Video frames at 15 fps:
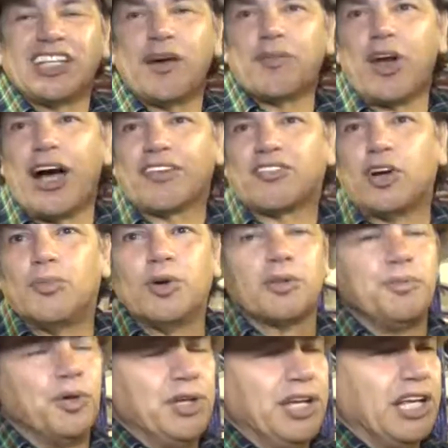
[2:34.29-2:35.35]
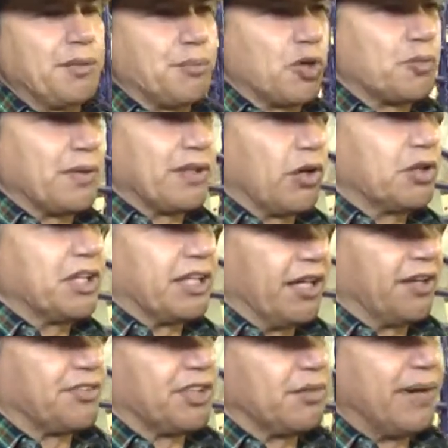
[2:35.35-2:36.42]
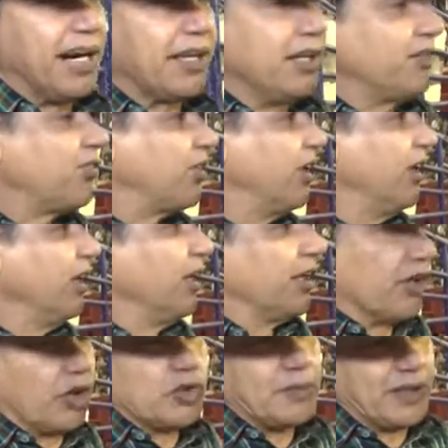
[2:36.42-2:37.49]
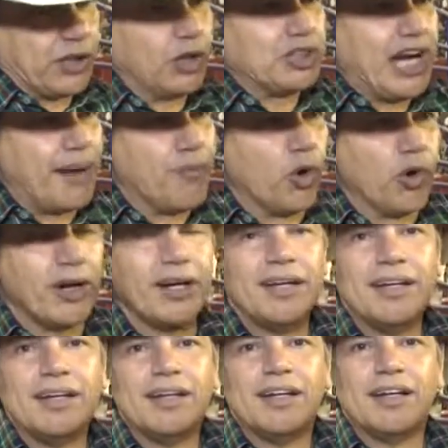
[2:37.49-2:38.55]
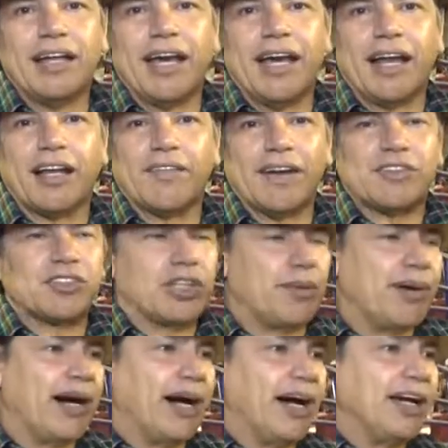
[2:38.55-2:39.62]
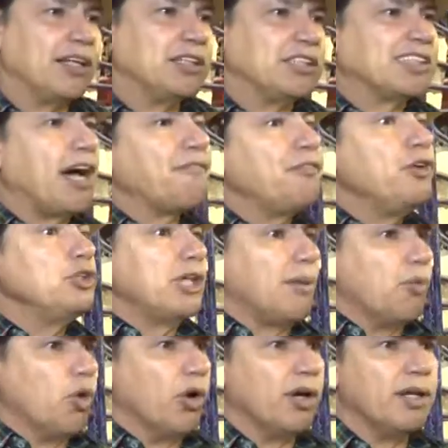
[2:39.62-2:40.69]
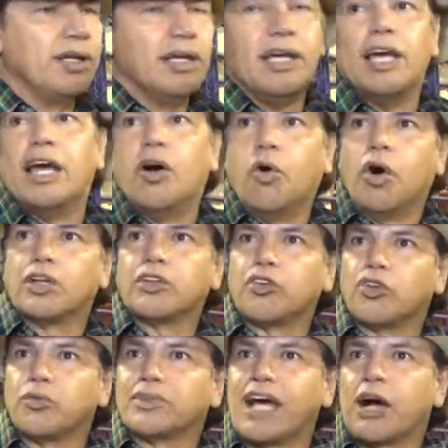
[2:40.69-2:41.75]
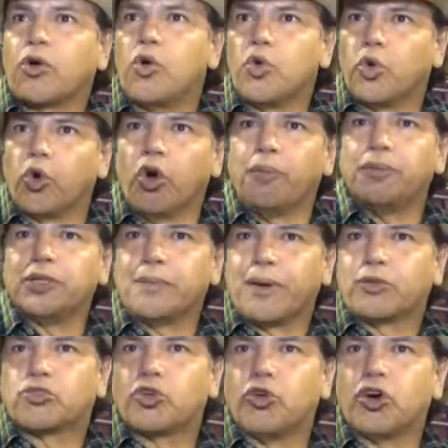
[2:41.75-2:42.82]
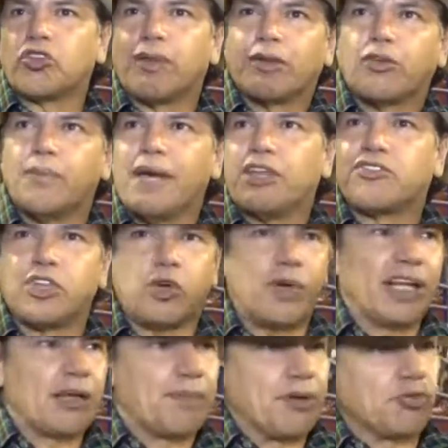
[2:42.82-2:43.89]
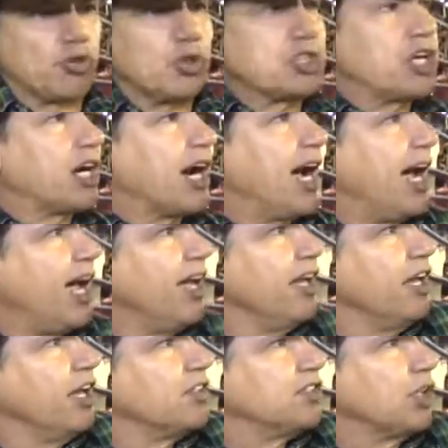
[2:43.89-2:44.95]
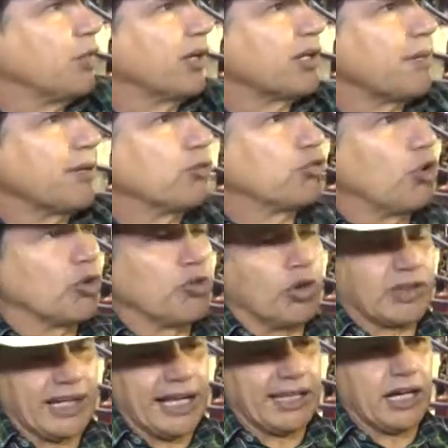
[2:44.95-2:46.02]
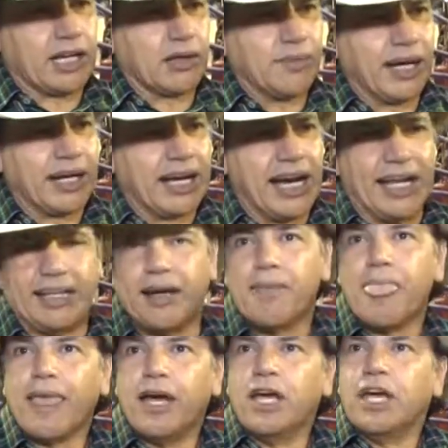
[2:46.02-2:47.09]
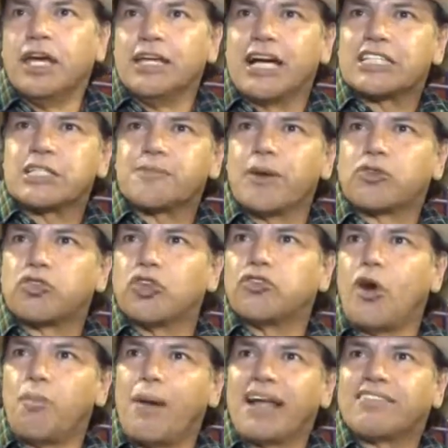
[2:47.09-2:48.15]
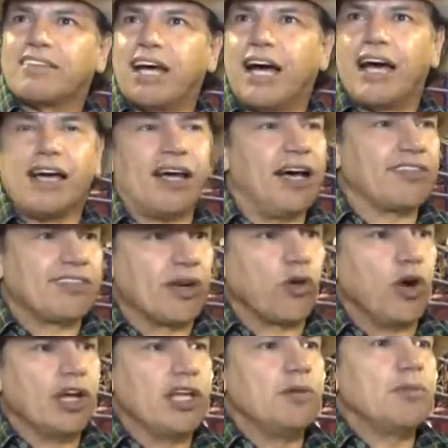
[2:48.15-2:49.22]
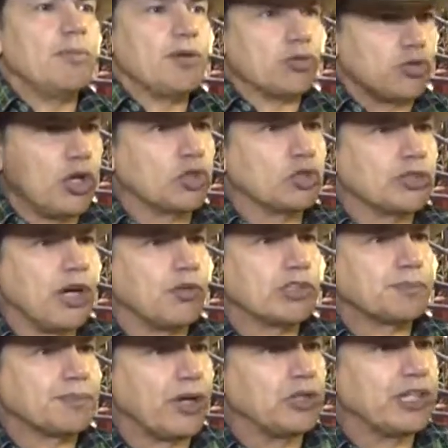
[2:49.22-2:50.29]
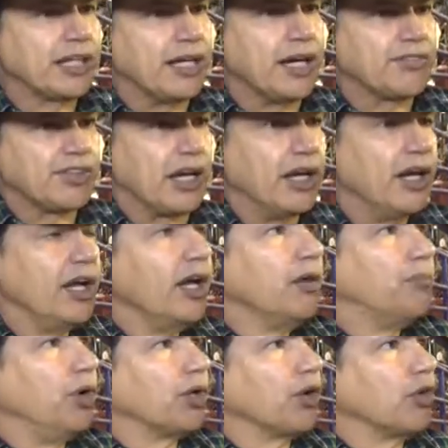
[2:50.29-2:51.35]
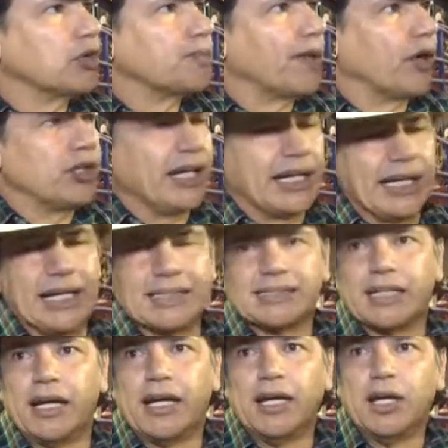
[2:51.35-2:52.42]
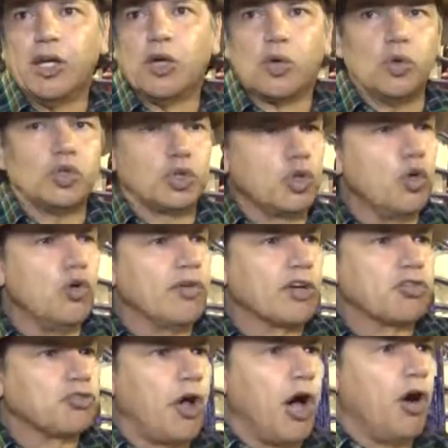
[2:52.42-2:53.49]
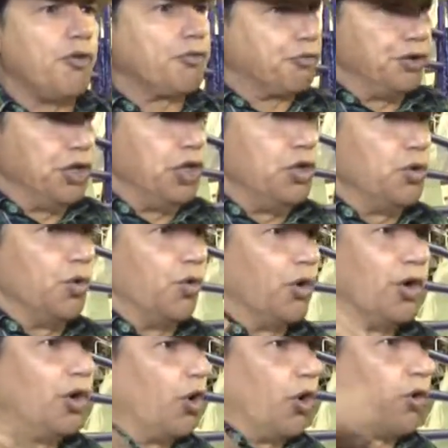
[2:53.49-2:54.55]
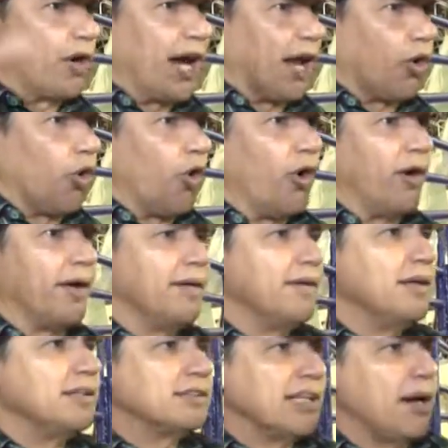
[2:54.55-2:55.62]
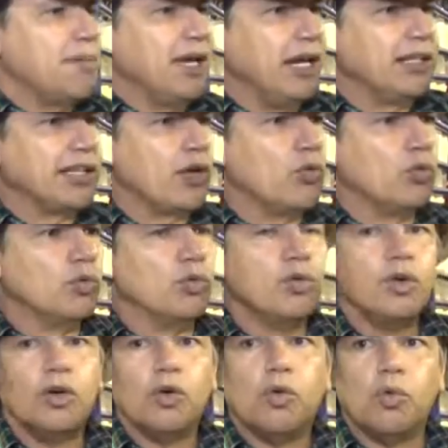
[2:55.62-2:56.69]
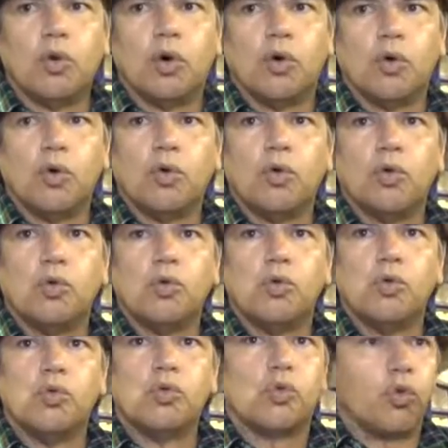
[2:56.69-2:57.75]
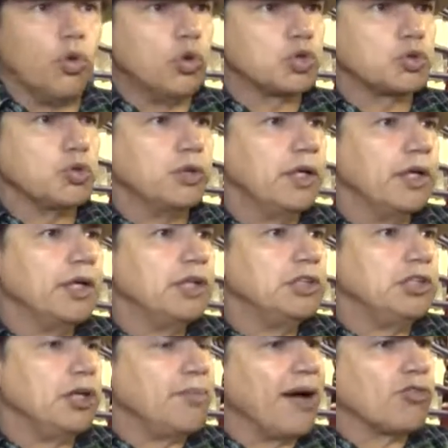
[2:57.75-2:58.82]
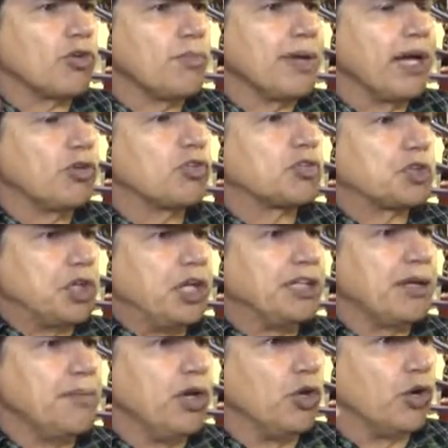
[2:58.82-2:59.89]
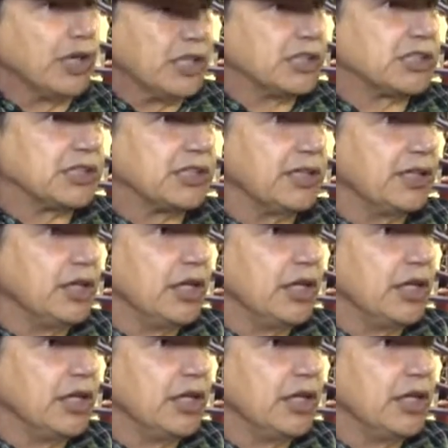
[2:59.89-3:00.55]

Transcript: Sabe que é uma ação muito bonita para o Hospital de Câncer de Barretos, que é o Hospital de Amor, é, ela vai se chamar Desafio de Amor. Onde nós vamos estar com um grupo de pessoas, mais ou menos 50 pessoas de cá, 50 pessoas do outro lado da arquibancada. E essas pessoas vão passar a sacolinha para o pessoal ajudar o hospital de câncer. Porque o hospital de câncer, com chuva, sol, frio ou calor, sabe, ele tem um, um, um, um custo de mais ou menos 30 milhões.